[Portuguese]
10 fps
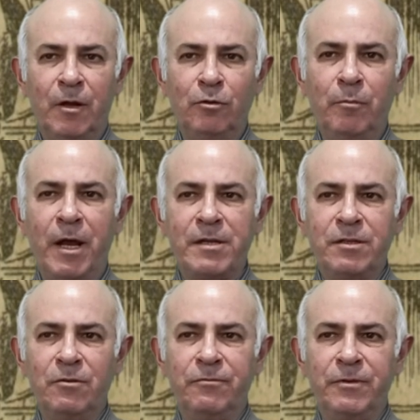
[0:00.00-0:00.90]
No
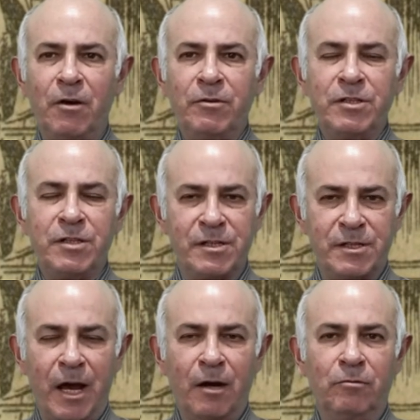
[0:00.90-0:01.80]
Brasil, o final deste
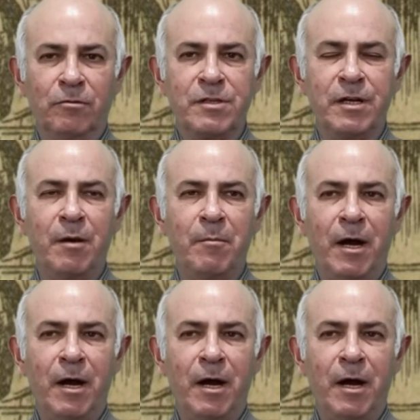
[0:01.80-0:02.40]
século seria